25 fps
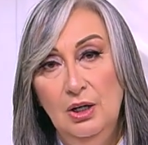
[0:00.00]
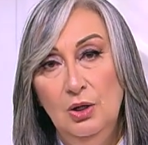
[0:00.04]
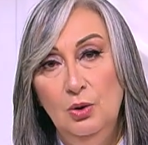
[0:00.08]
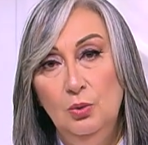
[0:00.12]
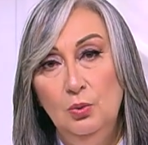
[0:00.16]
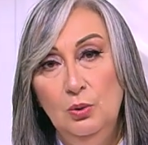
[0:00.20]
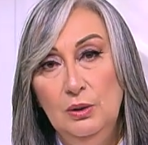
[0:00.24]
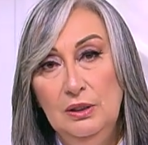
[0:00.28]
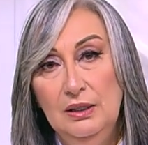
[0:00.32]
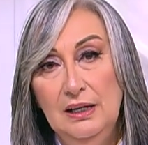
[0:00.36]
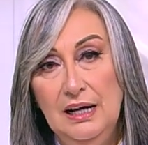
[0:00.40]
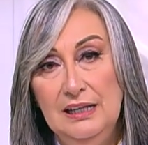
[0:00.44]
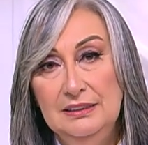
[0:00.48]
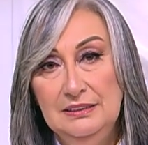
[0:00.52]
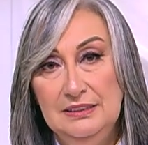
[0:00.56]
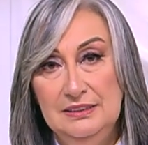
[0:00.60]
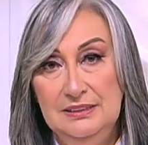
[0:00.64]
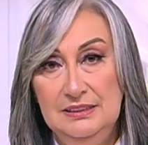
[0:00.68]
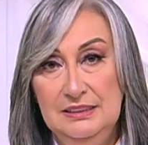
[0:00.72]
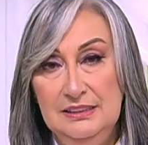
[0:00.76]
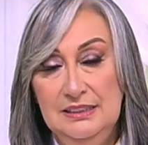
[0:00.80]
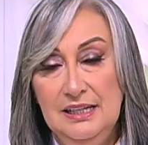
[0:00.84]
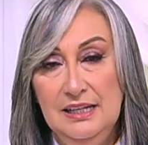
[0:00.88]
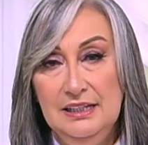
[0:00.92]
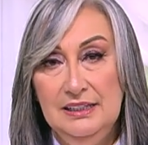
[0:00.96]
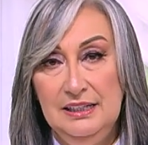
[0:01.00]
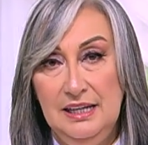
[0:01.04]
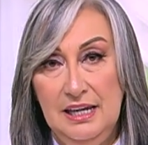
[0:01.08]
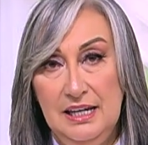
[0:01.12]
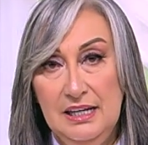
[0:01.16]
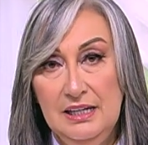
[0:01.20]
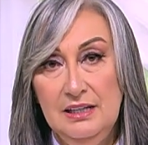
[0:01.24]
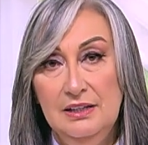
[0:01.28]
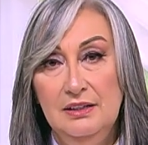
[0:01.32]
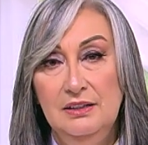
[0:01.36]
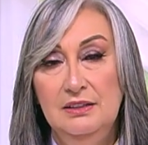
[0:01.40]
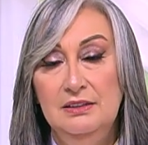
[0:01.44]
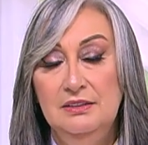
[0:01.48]
وهتدينا
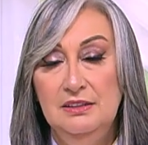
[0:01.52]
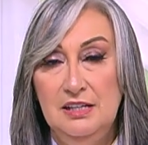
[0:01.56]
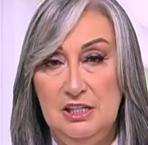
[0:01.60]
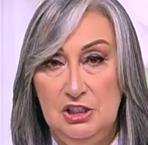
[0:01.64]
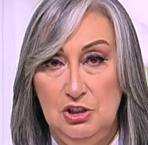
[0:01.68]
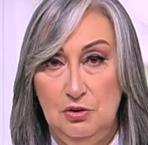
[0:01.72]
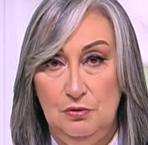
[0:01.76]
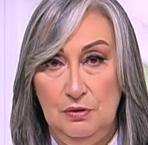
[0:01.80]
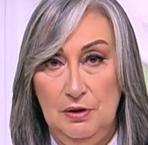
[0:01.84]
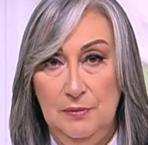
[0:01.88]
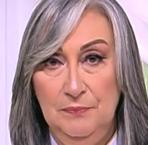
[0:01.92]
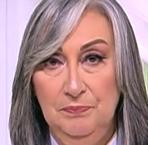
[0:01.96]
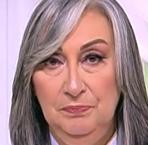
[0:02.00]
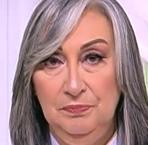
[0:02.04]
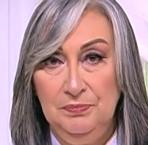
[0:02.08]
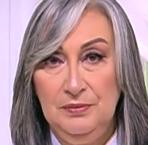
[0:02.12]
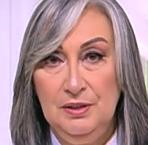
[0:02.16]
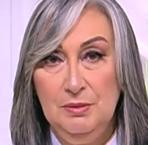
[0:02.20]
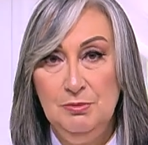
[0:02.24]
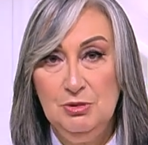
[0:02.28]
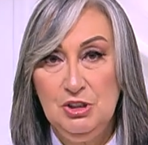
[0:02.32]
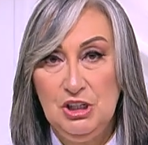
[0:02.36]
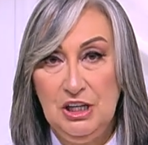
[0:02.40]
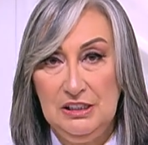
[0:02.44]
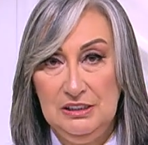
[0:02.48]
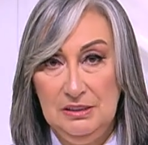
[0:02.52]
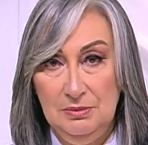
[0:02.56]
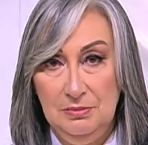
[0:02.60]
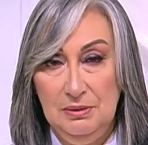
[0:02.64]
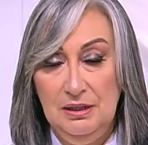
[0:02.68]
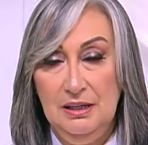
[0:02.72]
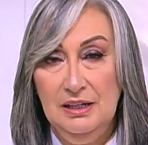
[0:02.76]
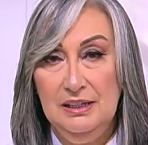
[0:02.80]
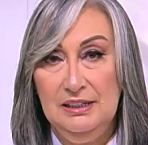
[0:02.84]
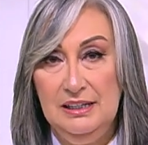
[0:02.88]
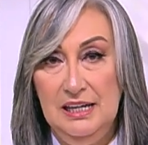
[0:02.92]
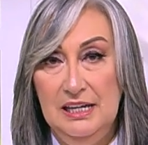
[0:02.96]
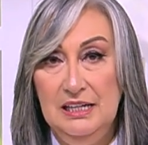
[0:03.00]
كيك ناشفه مش
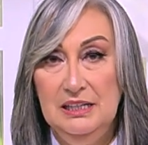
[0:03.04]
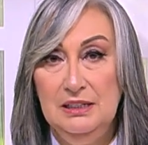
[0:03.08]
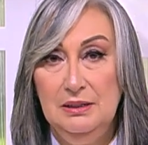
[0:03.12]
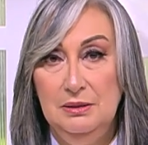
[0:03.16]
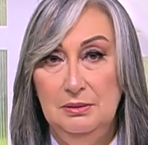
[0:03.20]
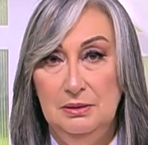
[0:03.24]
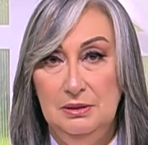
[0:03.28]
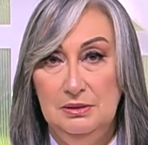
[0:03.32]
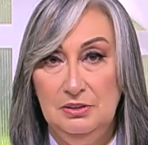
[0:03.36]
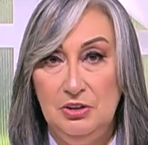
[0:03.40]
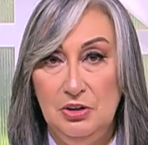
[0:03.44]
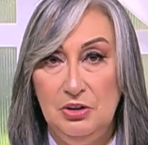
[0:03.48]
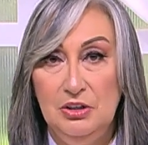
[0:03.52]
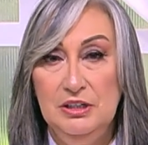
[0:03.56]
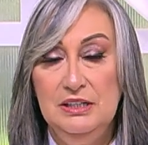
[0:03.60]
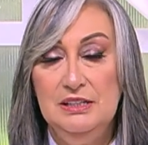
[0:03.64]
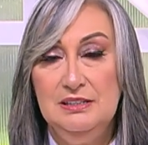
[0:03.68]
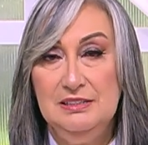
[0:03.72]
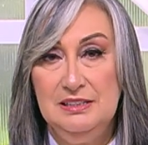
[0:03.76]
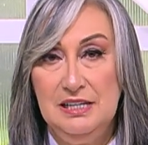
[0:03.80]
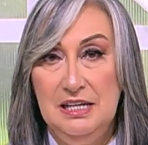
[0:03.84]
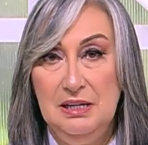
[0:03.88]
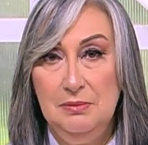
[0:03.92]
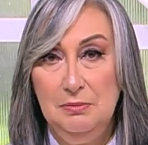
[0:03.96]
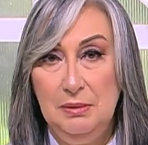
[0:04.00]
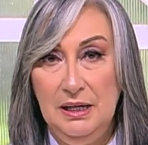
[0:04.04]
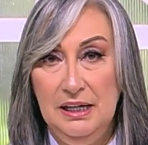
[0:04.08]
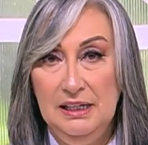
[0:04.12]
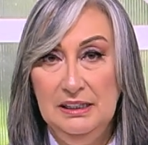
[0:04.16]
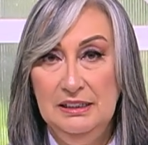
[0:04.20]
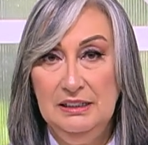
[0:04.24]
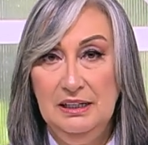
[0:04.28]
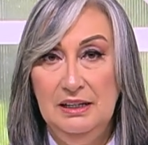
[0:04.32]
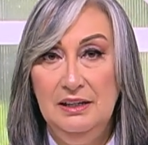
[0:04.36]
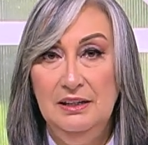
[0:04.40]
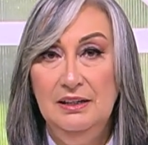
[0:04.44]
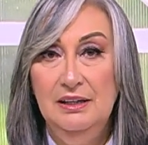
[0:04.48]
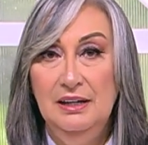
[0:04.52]
هتبقى كيك طريه زي ما
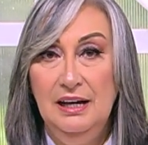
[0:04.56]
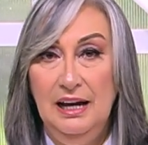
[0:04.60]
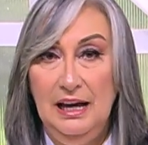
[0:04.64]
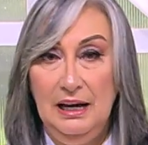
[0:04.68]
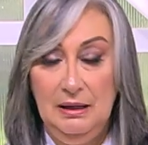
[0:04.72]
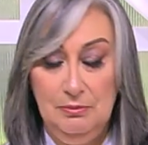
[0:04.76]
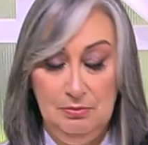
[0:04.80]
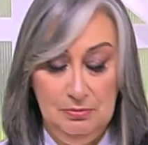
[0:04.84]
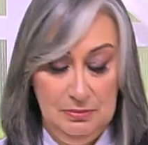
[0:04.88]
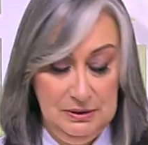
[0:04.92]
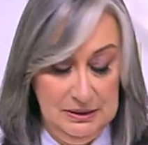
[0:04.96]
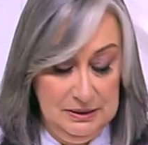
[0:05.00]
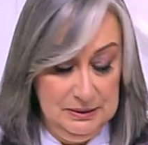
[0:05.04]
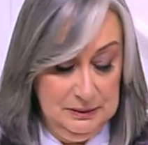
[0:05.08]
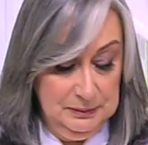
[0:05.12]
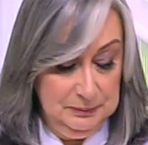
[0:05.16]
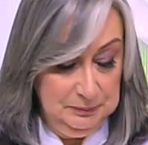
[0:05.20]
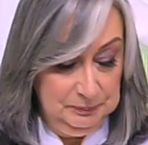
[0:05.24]
احنا حابين